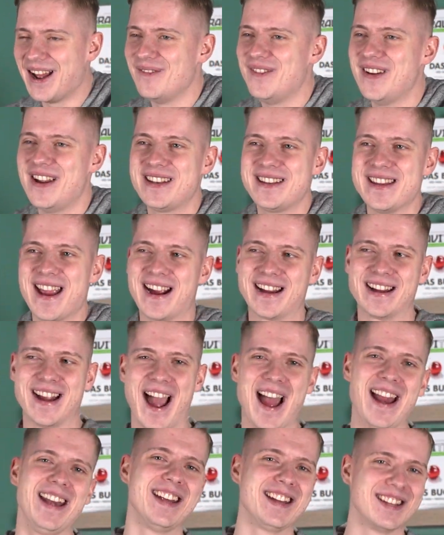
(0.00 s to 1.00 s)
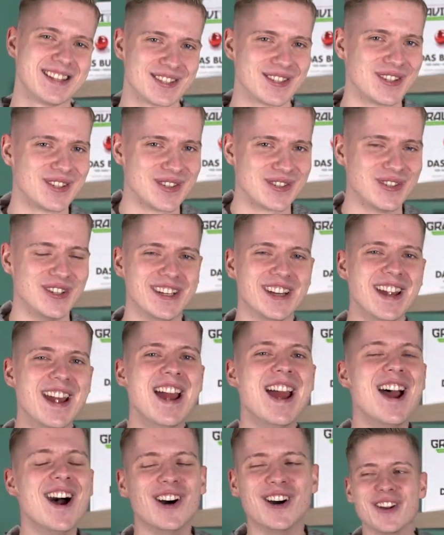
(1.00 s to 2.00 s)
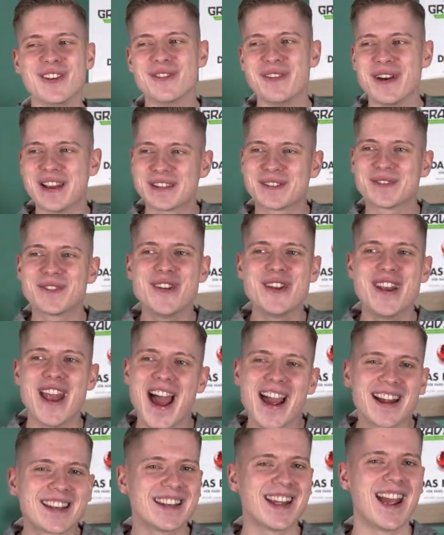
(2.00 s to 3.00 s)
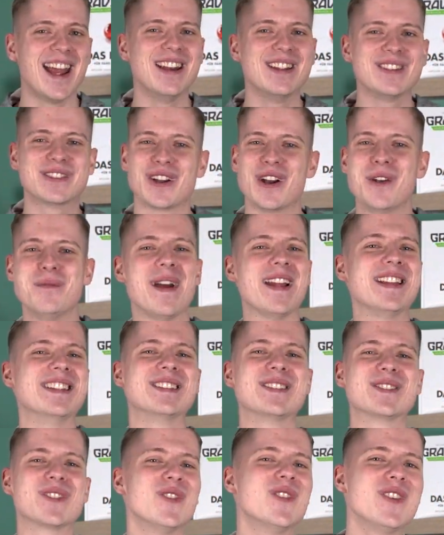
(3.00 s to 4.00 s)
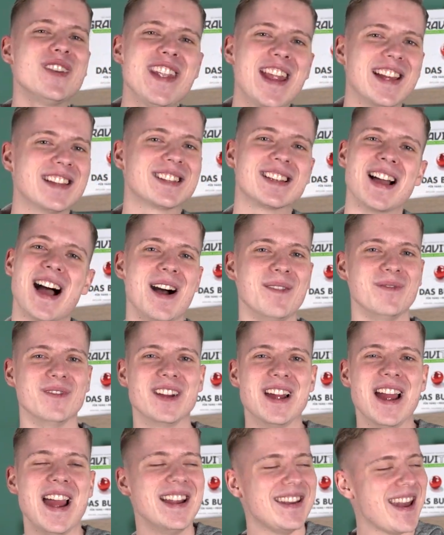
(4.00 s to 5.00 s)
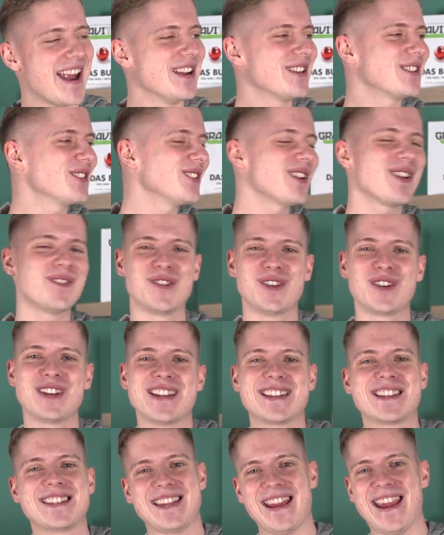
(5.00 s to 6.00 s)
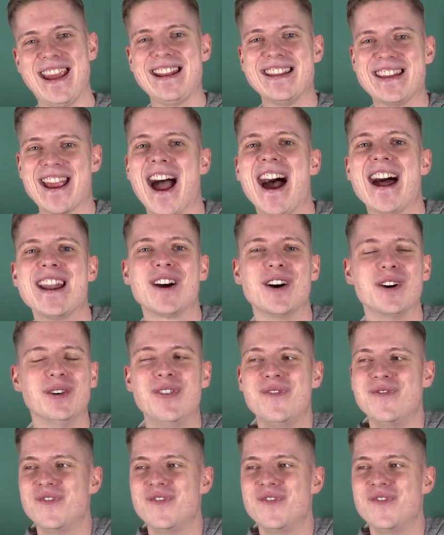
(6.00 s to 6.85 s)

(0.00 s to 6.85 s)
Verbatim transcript: damit ja gar nichts zu tun. Und was für Nachteile soll mein Sohn jetzt haben? Denkst du, der wird in zehn Jahren auf,